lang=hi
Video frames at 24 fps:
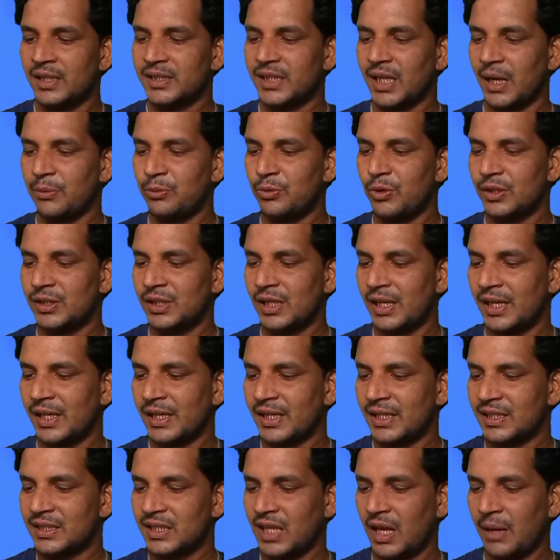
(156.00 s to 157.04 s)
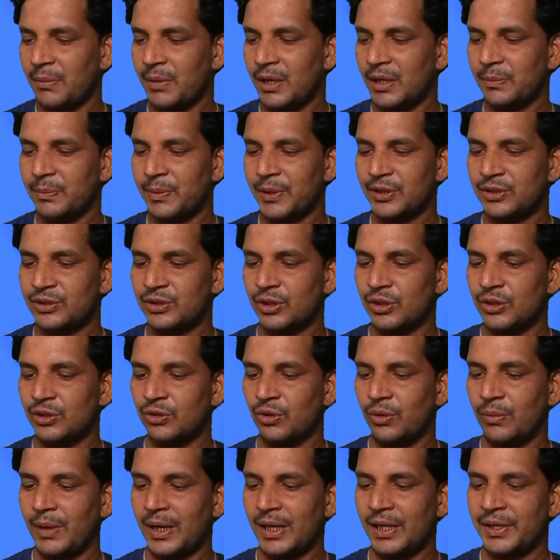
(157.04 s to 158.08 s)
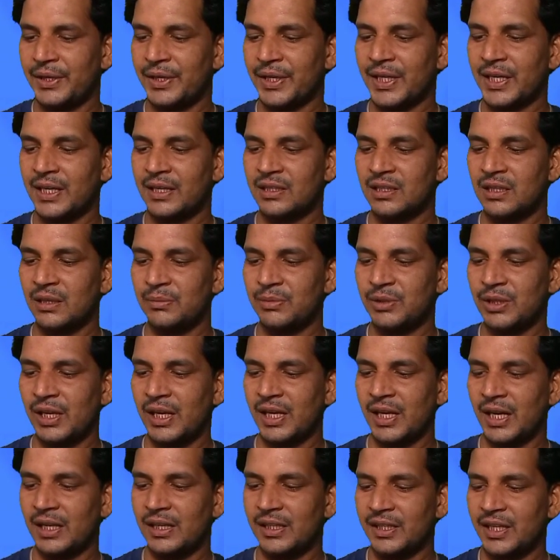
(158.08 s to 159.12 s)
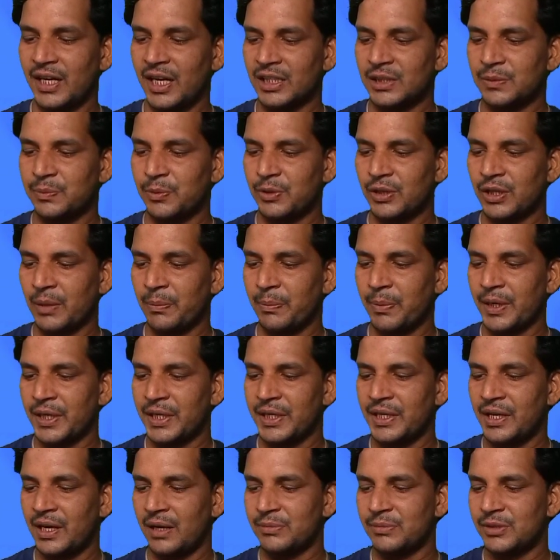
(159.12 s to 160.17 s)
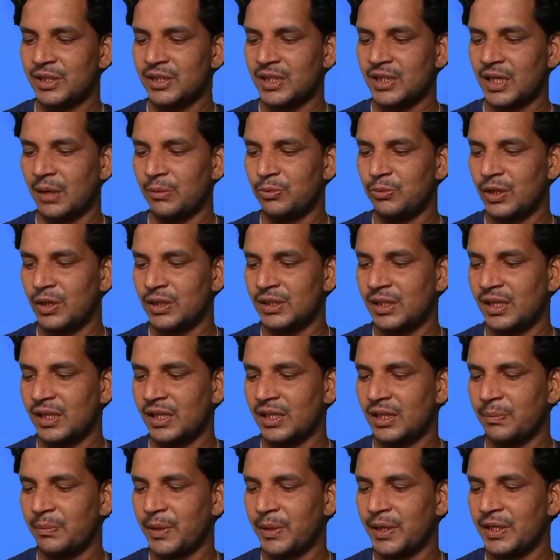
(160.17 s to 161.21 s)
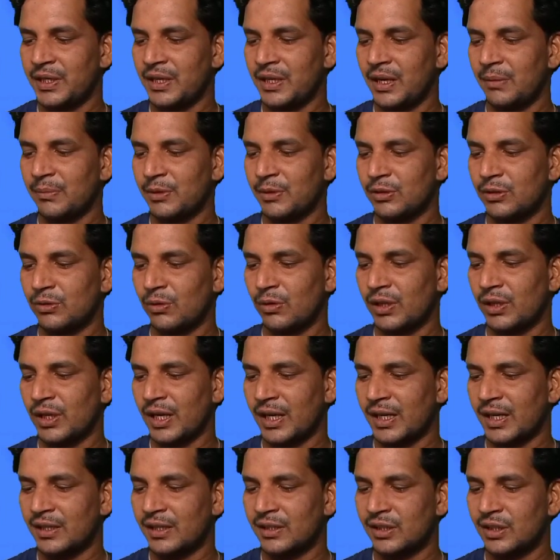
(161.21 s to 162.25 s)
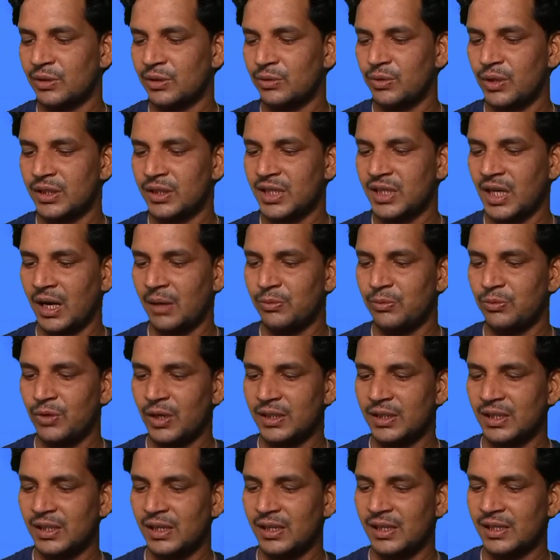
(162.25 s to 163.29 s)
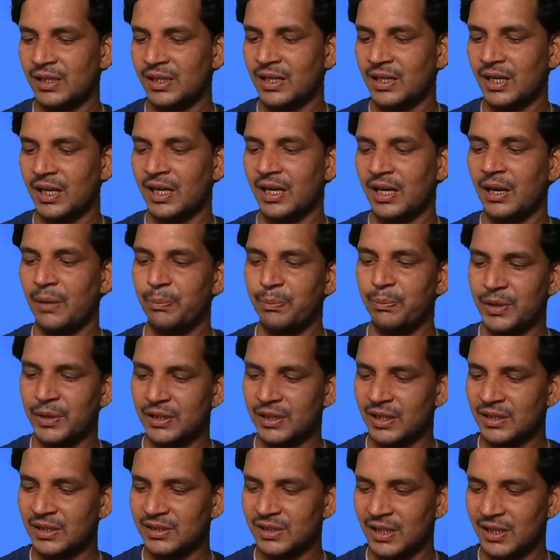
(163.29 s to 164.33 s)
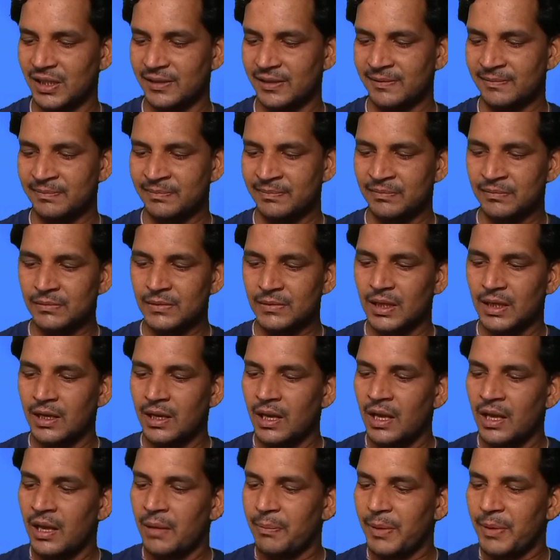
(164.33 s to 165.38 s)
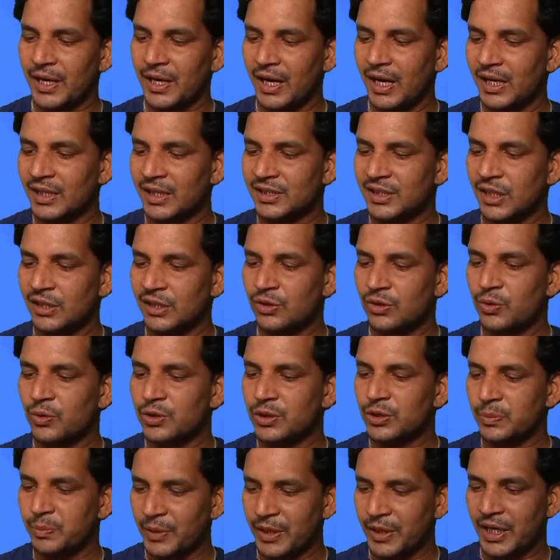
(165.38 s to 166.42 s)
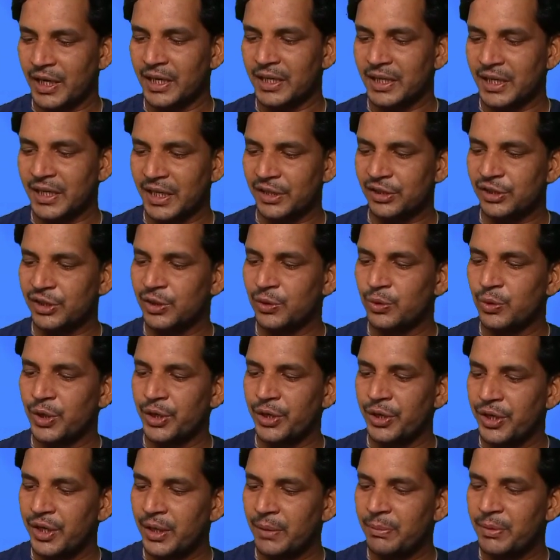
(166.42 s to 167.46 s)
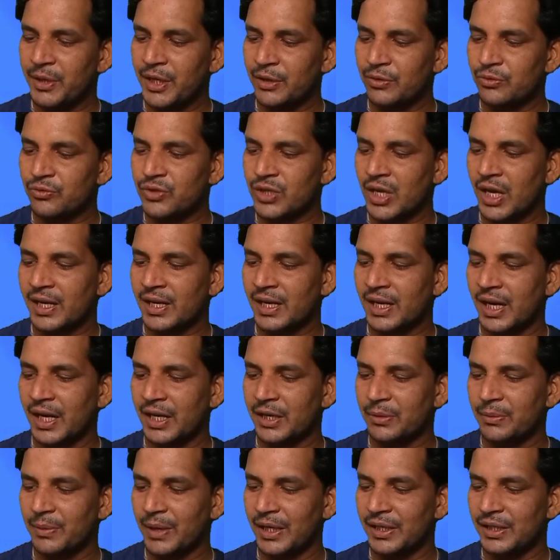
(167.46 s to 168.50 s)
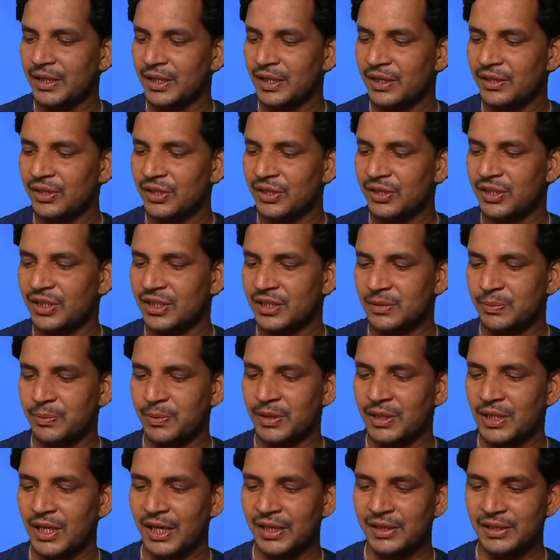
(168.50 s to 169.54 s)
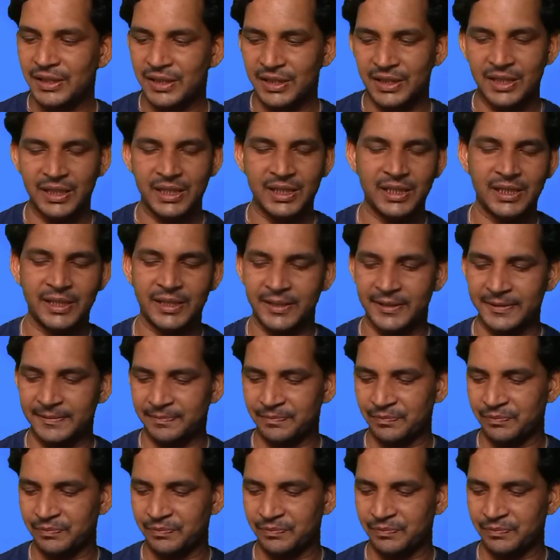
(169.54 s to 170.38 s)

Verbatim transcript: झाबुआ जिले के सामान्य परिस्थितियों वाले निकटतम जिले अलीराजपुर के परिणाम से झाबुआ जिले की परिणाम की तुलना करते हुए झाबुआ जिले के खराब प्रदर्शन पर असंतोष प्रकट करते हुए निम्न अनुसार कार्रवाई के निर्देश प्रदान किए गए